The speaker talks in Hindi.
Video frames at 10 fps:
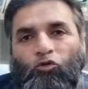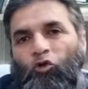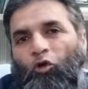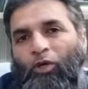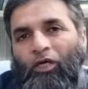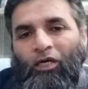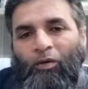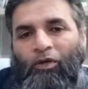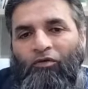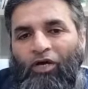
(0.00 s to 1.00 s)
उसको फिर
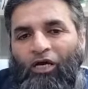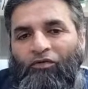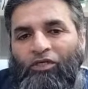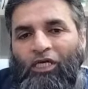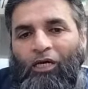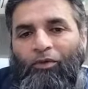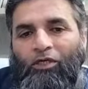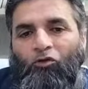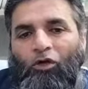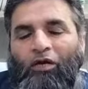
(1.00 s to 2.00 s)
अपनी वाइफ के
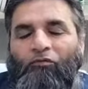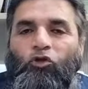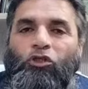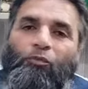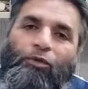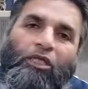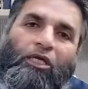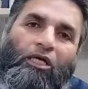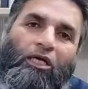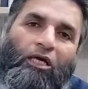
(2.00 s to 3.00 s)
सामने जो है वो
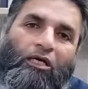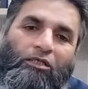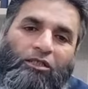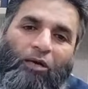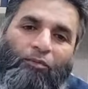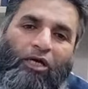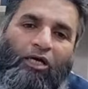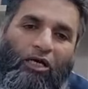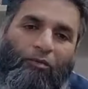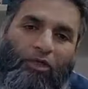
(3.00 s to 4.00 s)
शर्मिंदगी का सामना
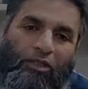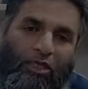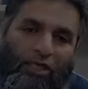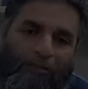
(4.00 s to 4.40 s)
करना पड़ता